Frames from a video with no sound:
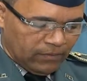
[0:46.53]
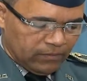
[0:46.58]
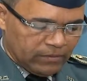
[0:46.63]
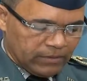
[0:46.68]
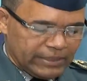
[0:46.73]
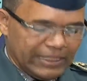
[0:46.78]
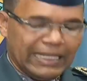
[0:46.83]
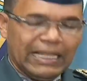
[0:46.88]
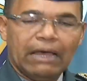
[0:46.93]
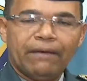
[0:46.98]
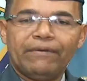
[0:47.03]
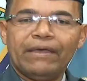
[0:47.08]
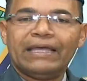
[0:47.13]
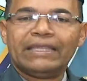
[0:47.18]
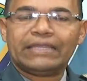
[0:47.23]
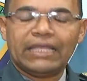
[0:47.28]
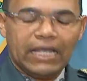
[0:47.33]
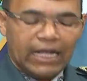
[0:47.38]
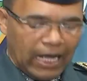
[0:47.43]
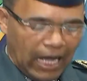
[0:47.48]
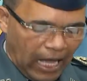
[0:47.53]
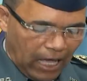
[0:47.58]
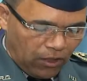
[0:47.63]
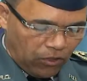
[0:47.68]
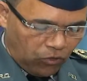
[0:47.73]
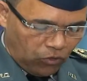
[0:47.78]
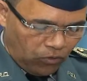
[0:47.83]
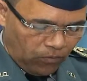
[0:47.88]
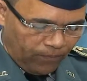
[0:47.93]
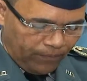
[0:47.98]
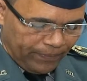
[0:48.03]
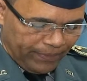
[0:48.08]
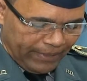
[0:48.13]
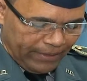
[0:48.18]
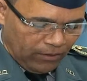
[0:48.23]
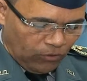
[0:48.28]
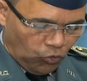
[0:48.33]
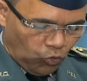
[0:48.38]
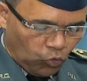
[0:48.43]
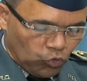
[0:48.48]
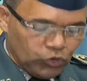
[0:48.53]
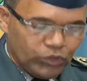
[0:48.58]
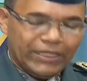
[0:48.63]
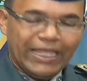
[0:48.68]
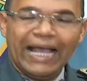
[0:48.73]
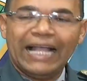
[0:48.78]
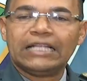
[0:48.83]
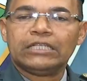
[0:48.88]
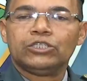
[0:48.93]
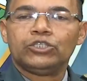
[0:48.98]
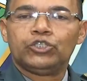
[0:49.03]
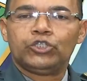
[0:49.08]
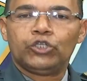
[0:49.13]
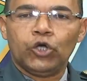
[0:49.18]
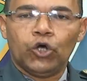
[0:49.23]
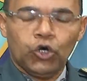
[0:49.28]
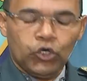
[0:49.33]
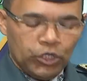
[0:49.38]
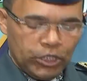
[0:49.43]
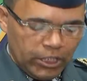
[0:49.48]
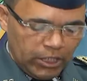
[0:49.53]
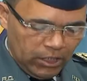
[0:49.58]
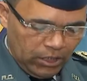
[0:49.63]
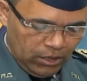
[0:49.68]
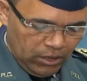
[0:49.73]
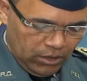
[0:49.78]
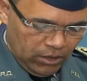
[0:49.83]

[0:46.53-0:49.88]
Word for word: se le había entregado un tal Johnny